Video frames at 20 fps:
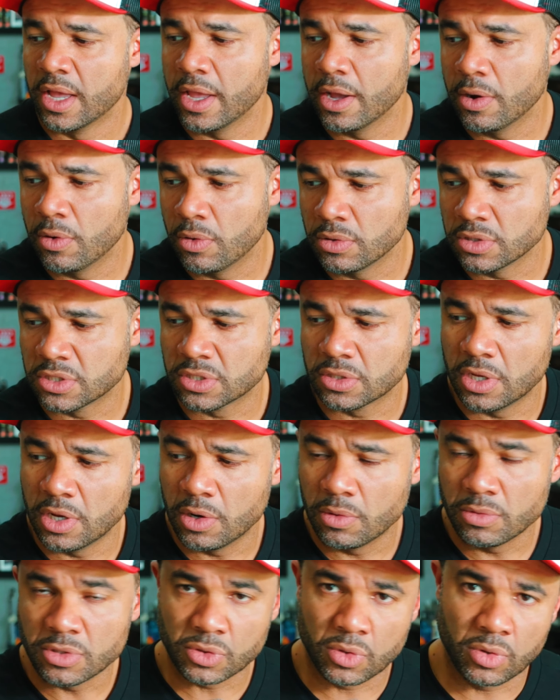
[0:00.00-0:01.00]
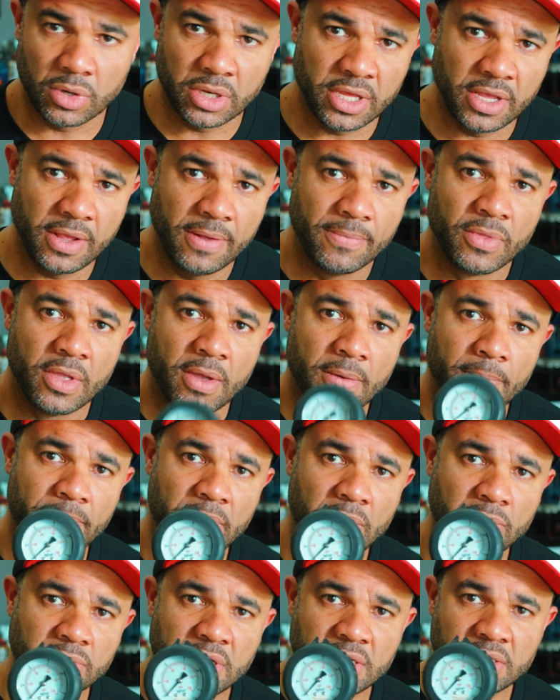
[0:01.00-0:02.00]
Eu, eu escolhi
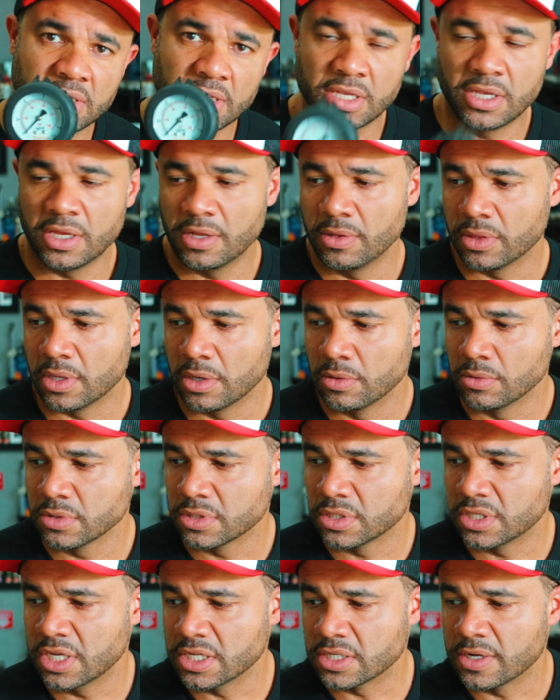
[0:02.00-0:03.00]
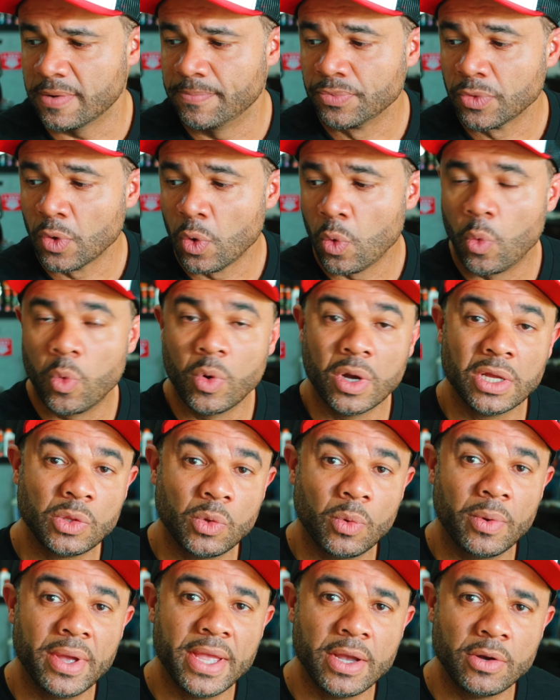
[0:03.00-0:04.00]
para usar esse aqui. Então, ou seja,
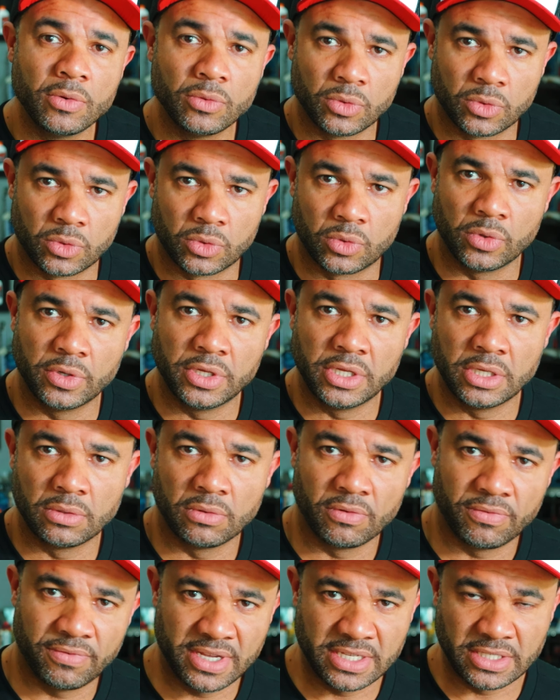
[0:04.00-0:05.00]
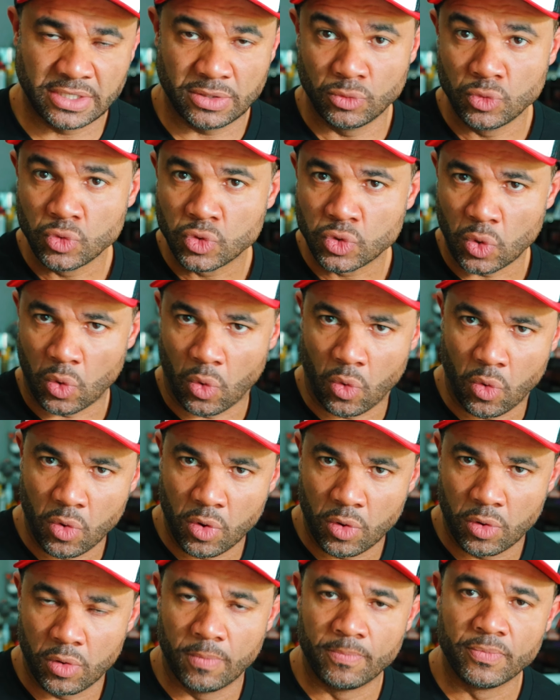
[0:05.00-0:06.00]
quando eu estou indo fazer um
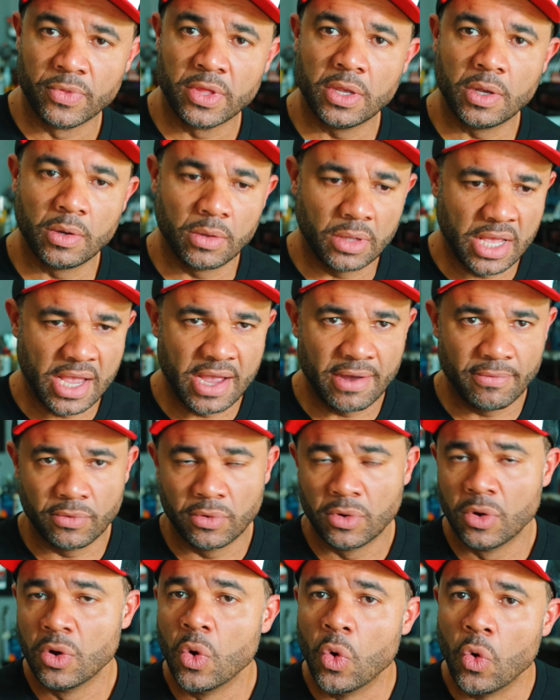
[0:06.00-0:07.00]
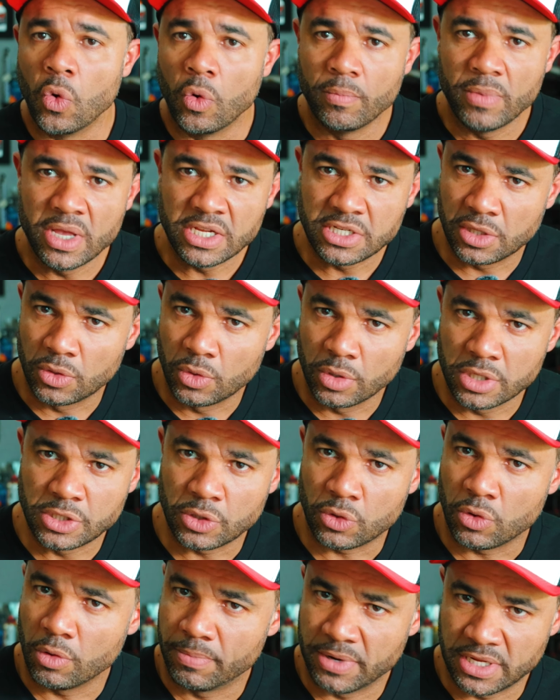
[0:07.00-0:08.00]
socorro, eu levo o medidor
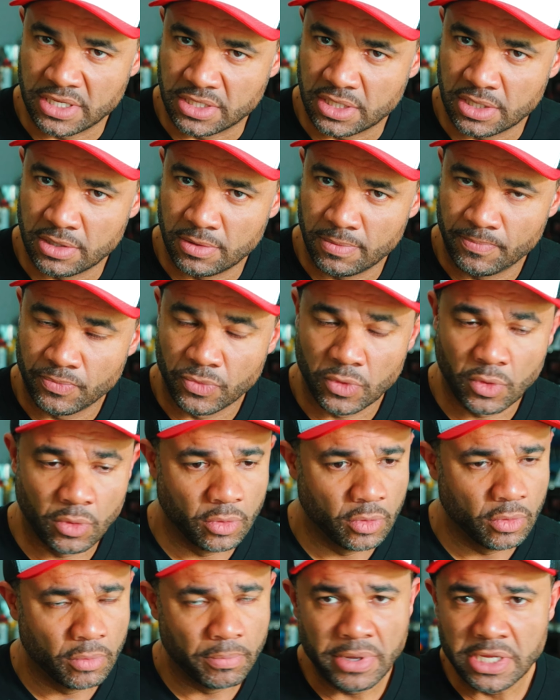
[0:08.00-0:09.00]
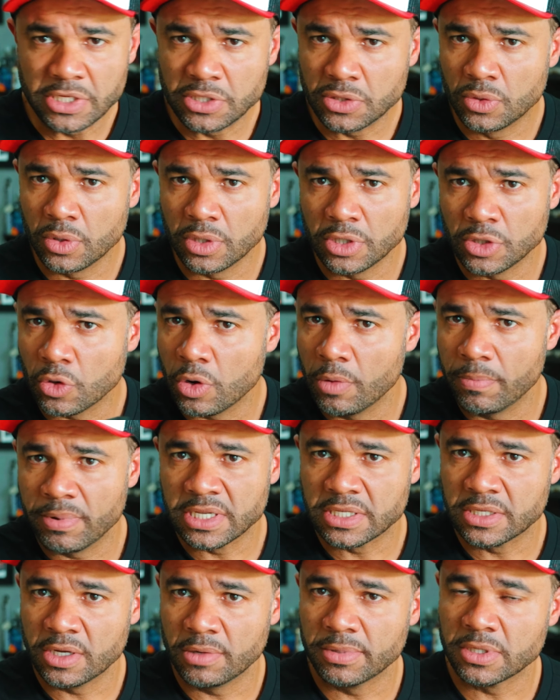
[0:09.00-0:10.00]
de compressão. Medidor de
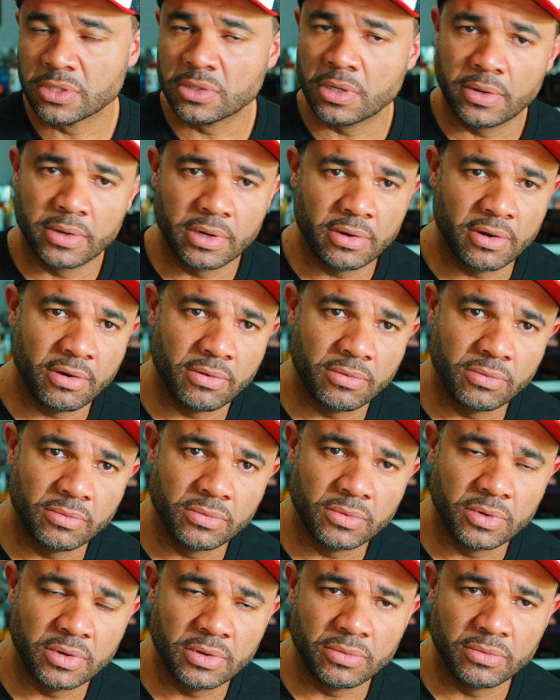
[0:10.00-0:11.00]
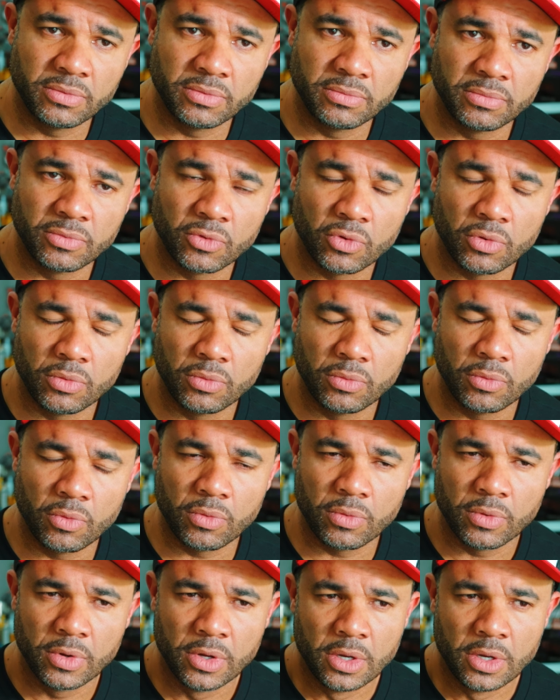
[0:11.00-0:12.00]
compressão, pessoal, é um, um, um,